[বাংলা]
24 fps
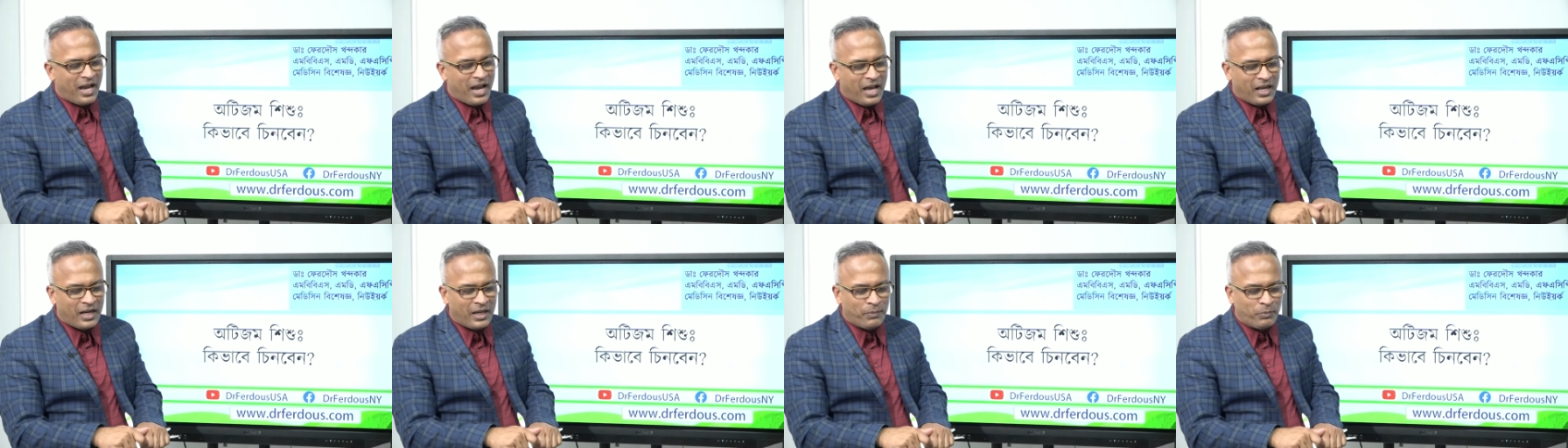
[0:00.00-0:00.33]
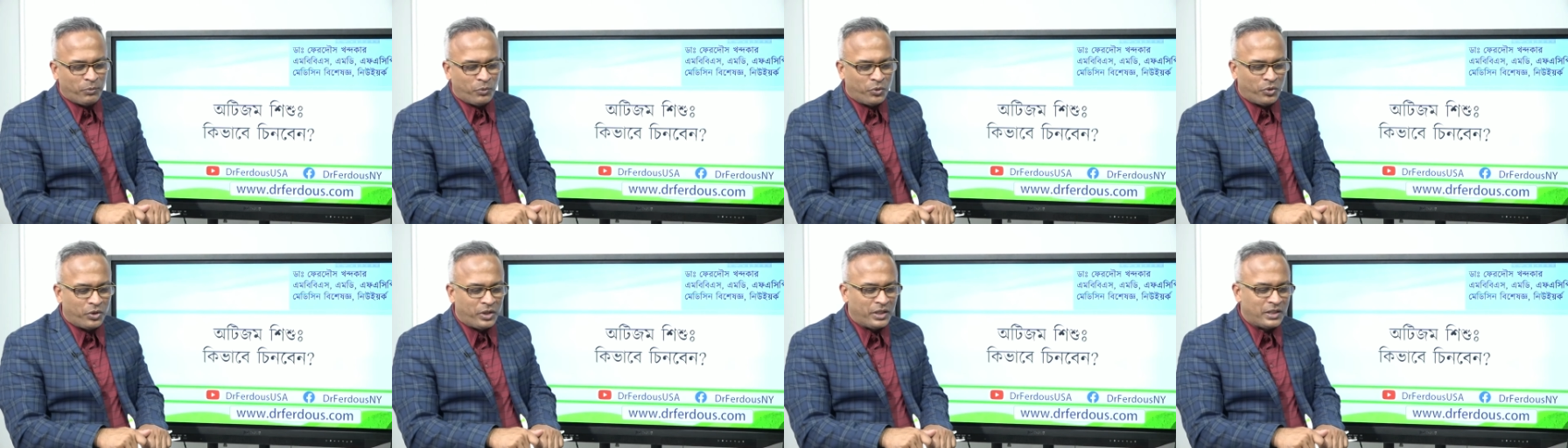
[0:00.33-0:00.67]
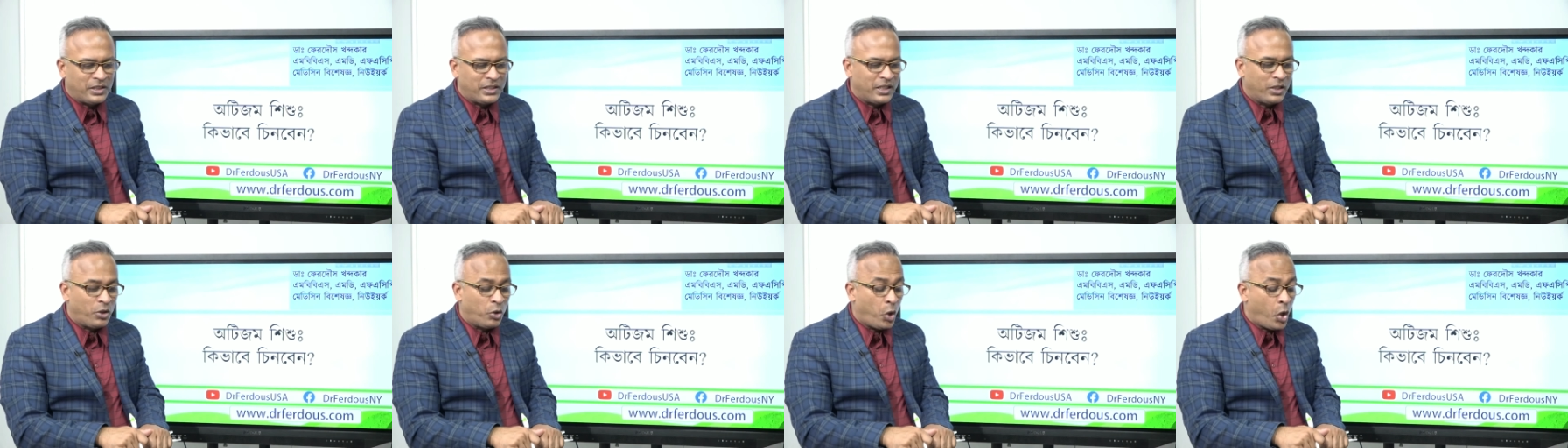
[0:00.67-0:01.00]
আলাপ করি
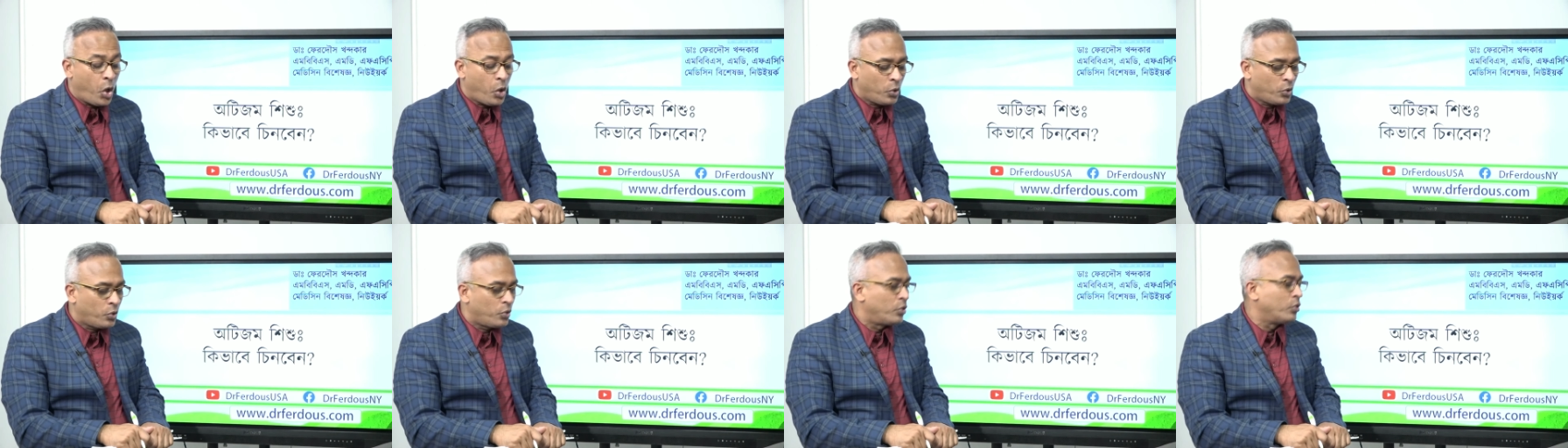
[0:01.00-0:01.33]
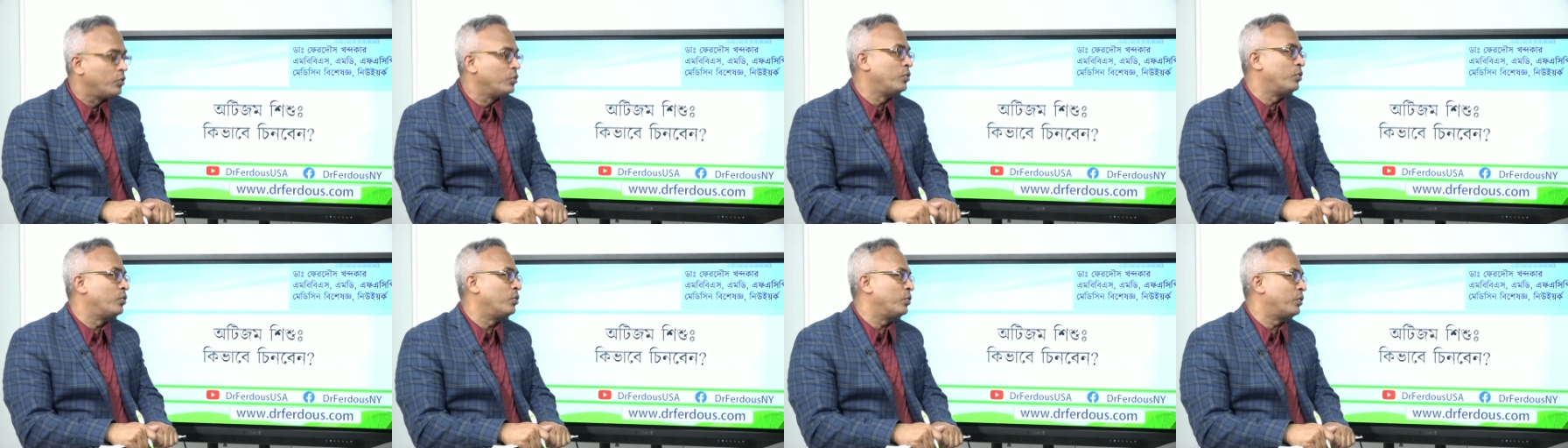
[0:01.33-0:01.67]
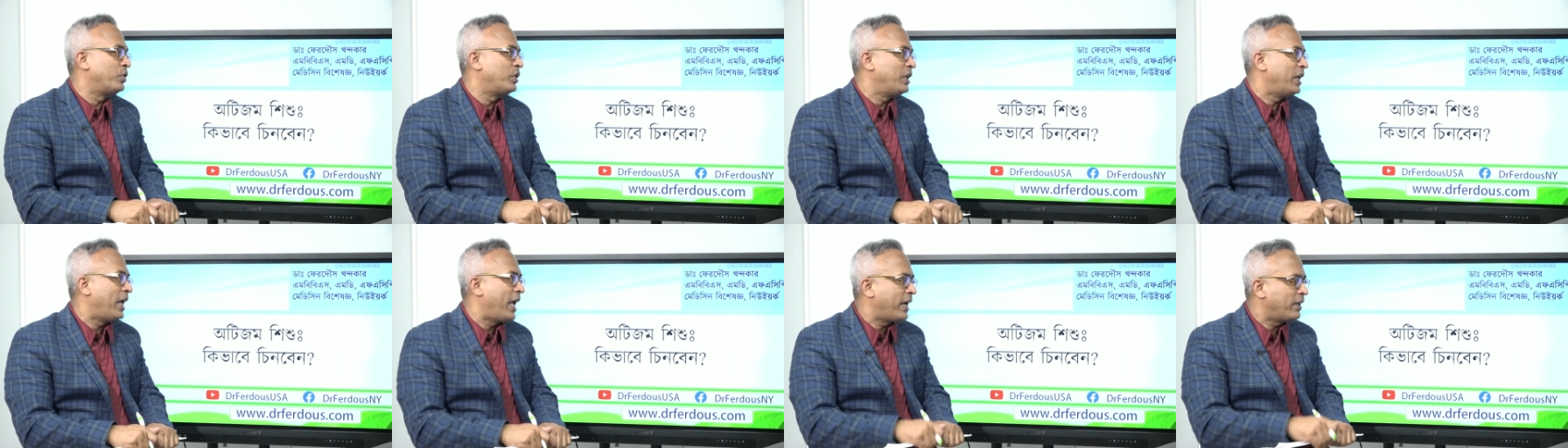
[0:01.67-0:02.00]
যে লক্ষণগুলো
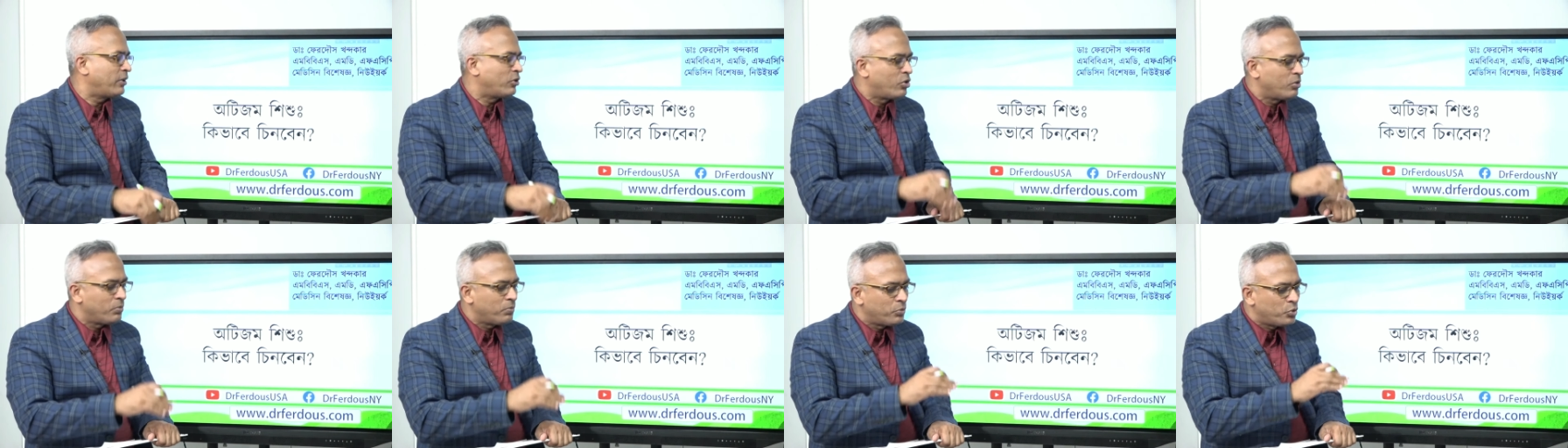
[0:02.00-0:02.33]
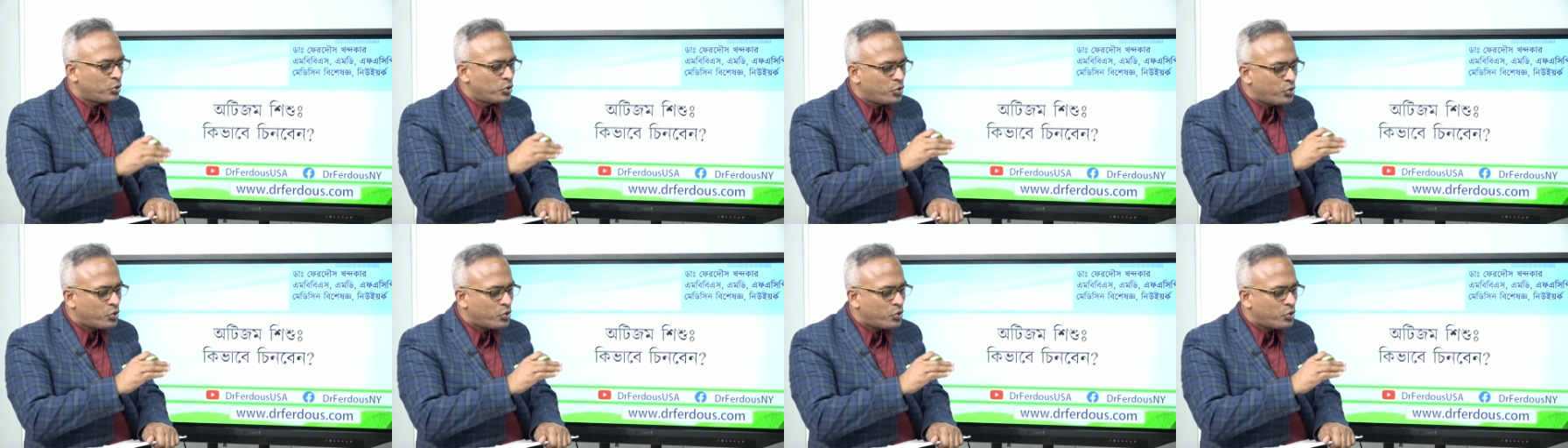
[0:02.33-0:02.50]
কি একদম